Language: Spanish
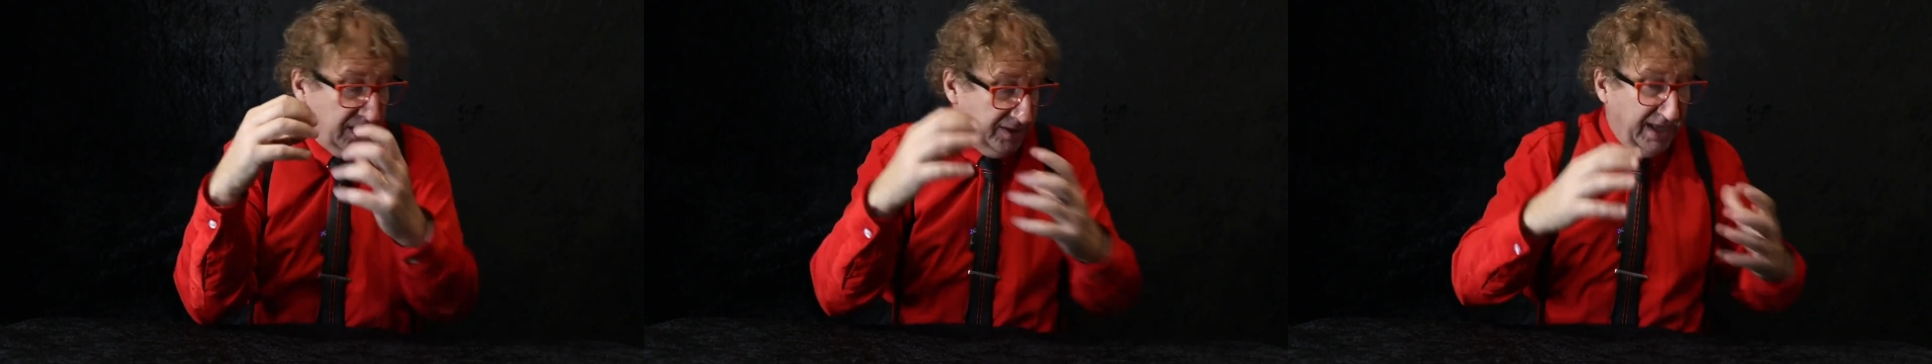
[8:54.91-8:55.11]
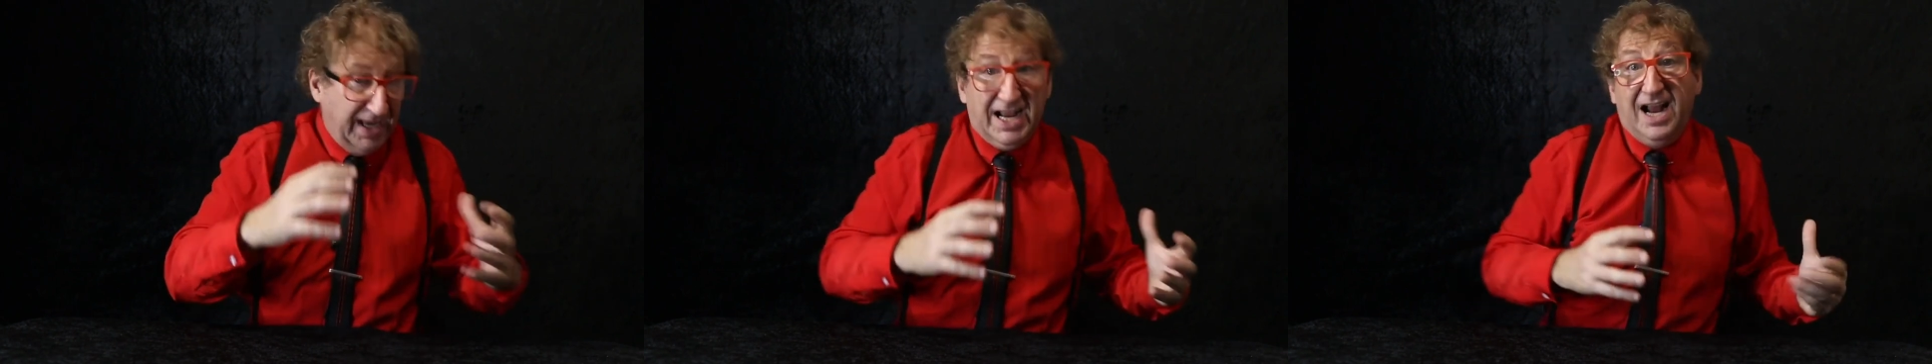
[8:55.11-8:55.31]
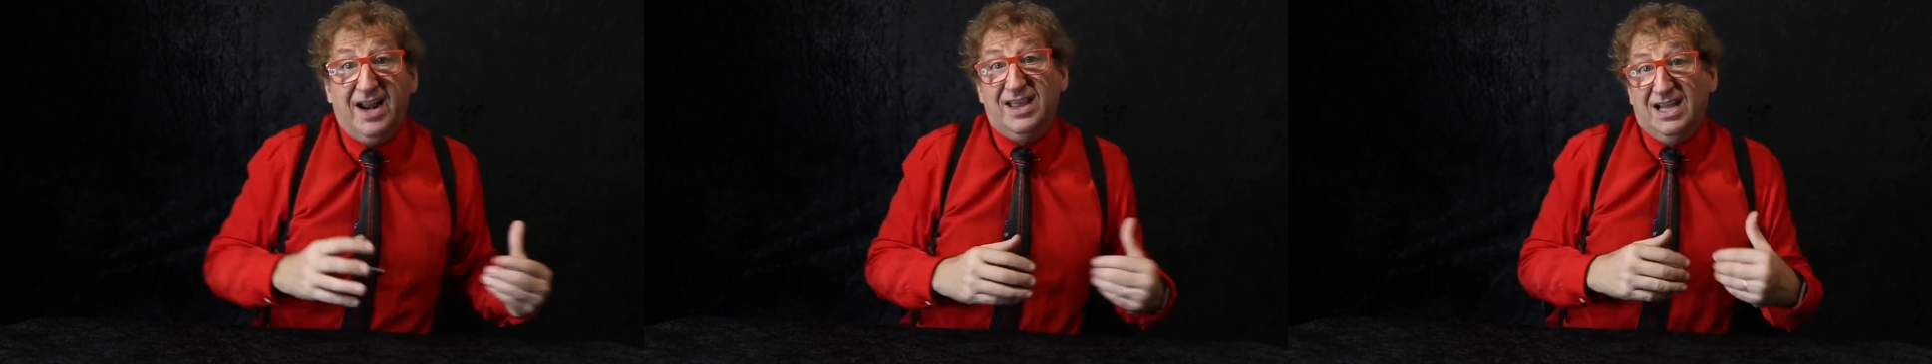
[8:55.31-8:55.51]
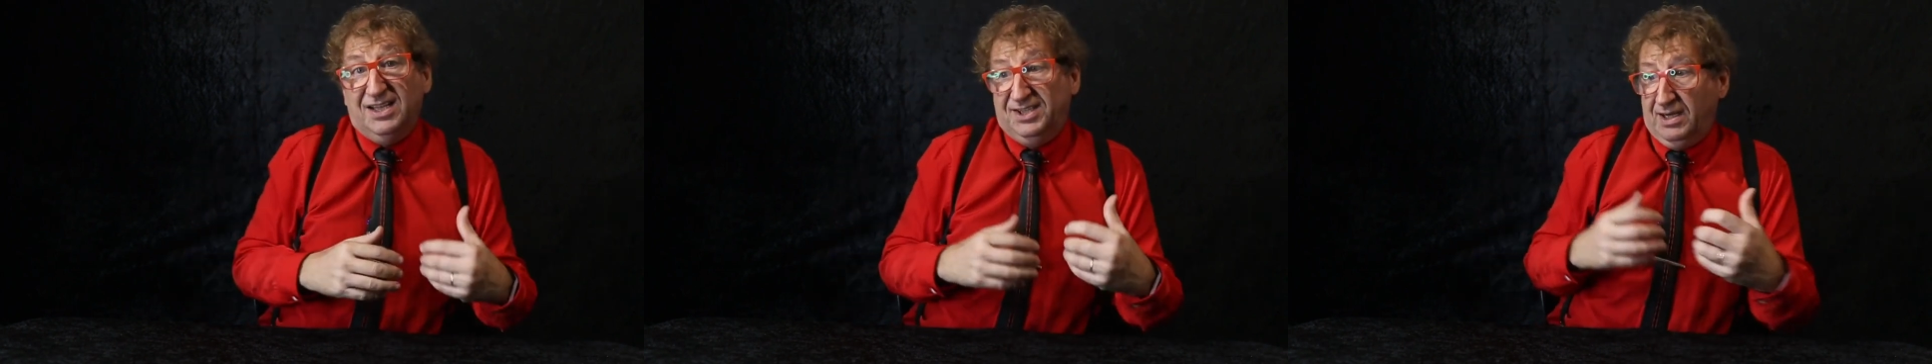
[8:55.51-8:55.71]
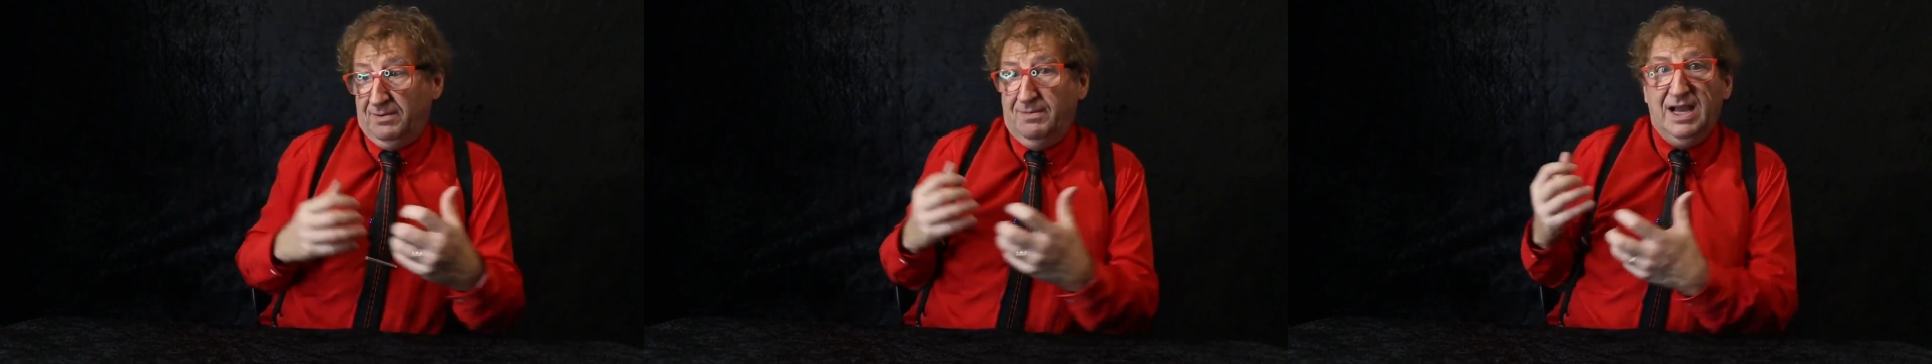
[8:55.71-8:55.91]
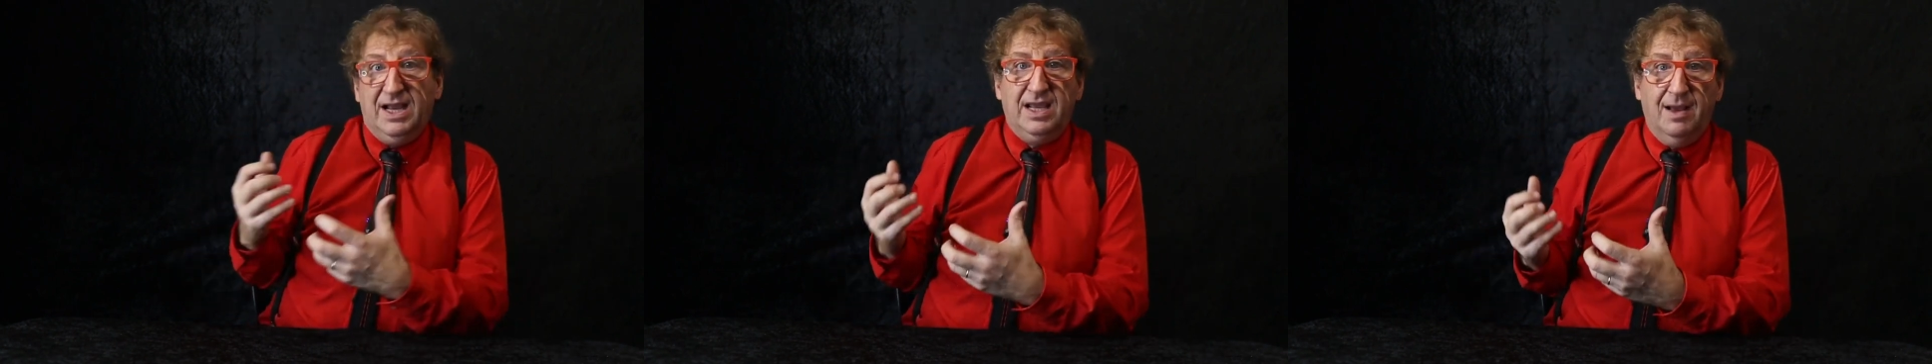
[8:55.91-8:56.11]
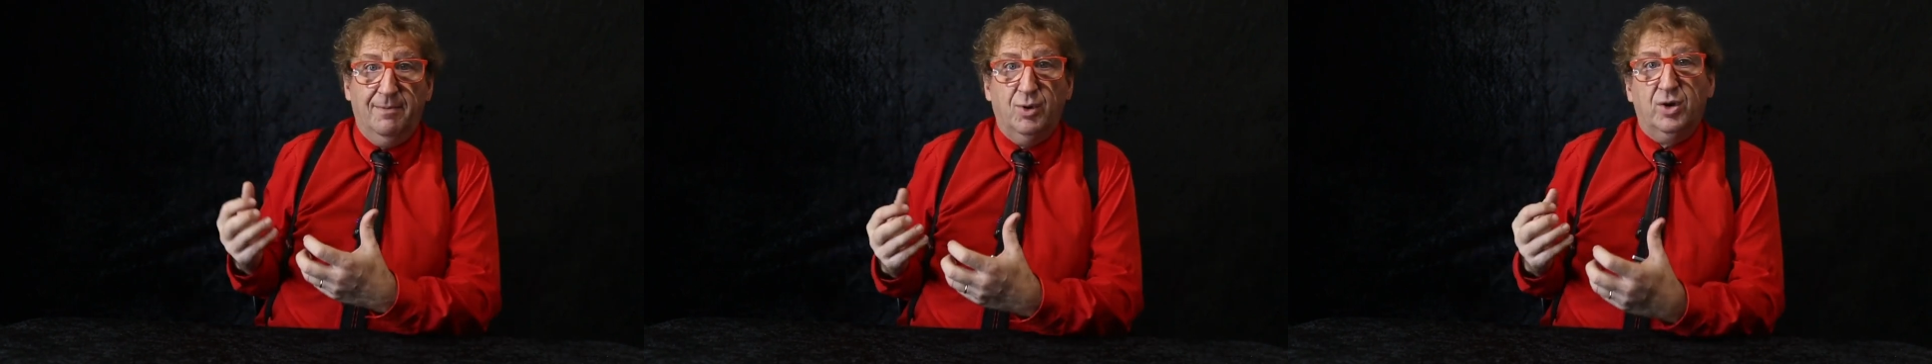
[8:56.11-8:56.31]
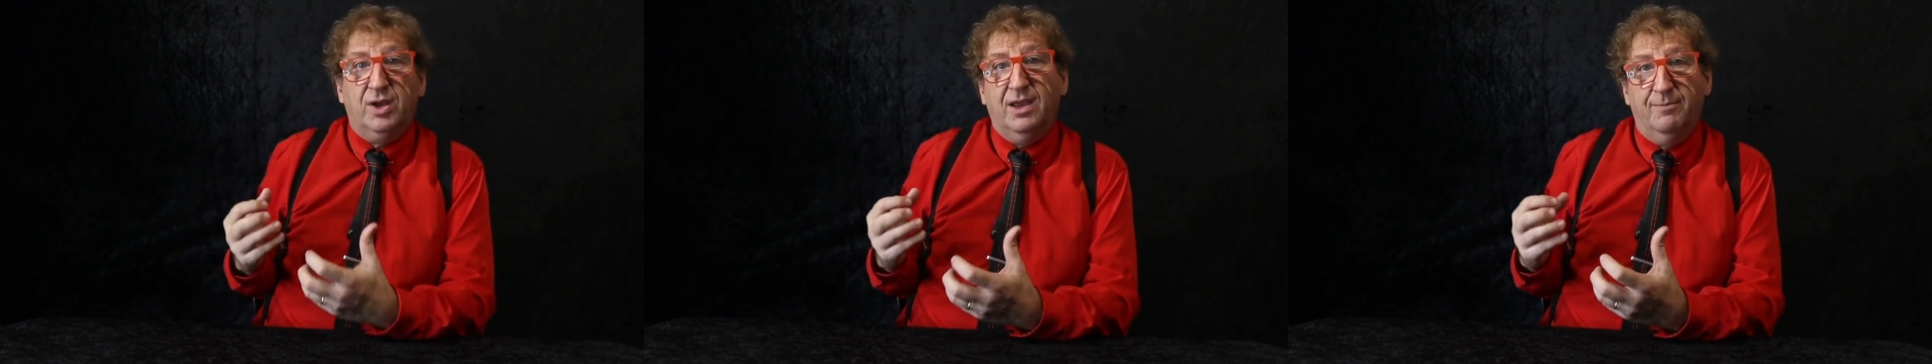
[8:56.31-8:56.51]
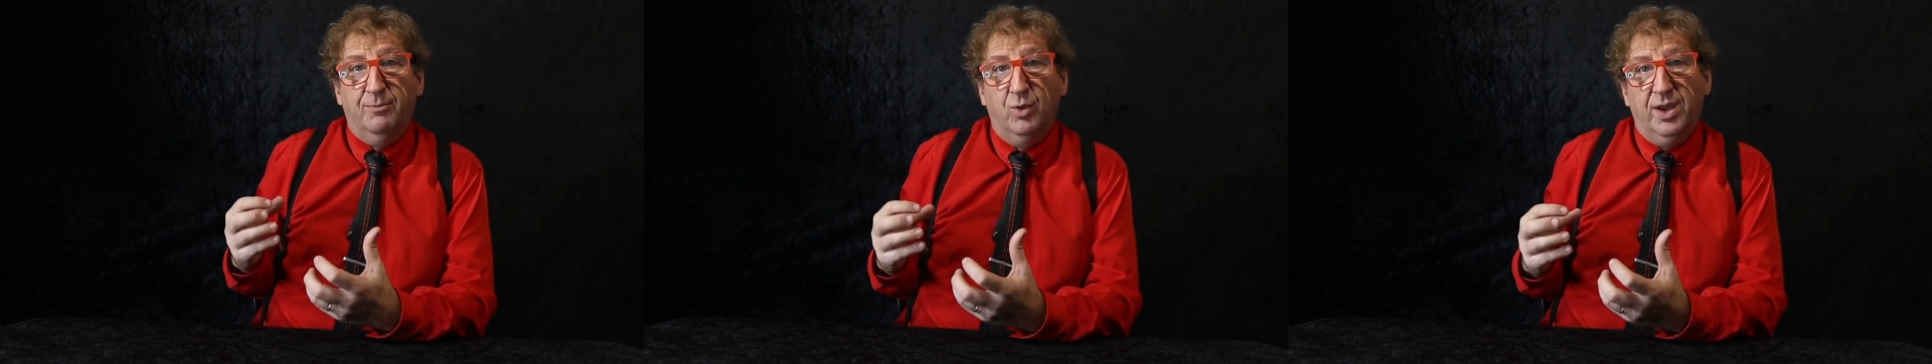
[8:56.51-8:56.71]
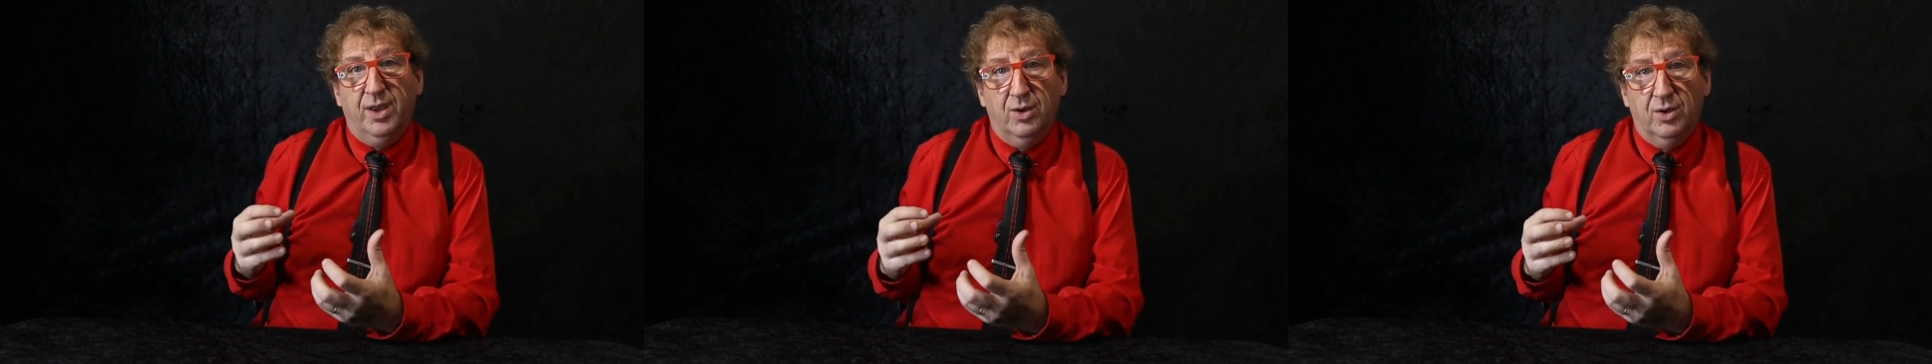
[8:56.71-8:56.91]
Dejar de hacer magia porque
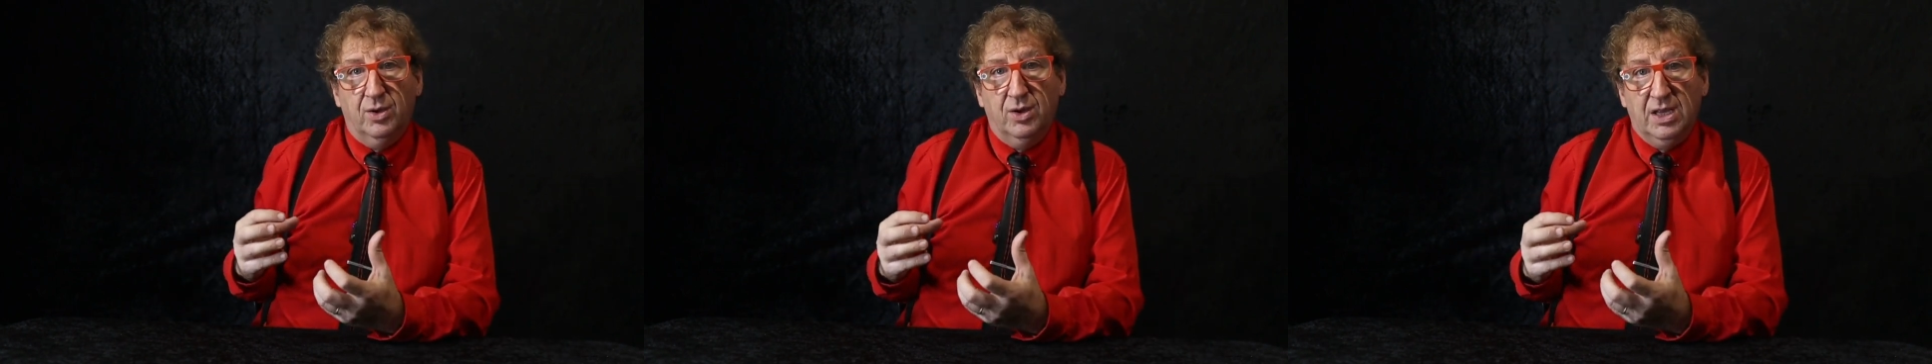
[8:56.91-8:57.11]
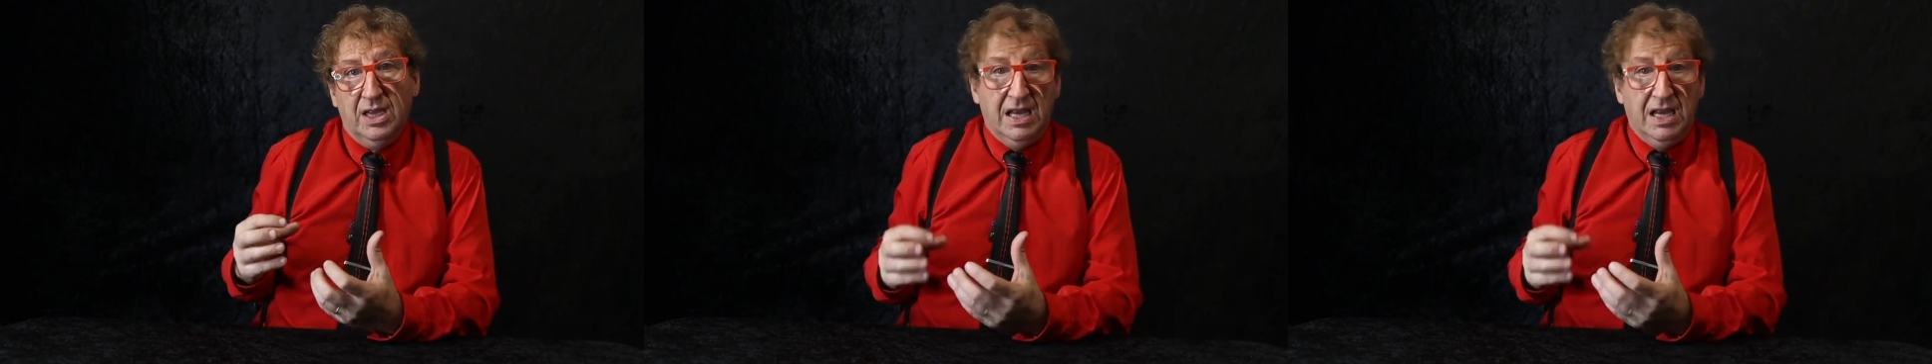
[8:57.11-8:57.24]
puedo.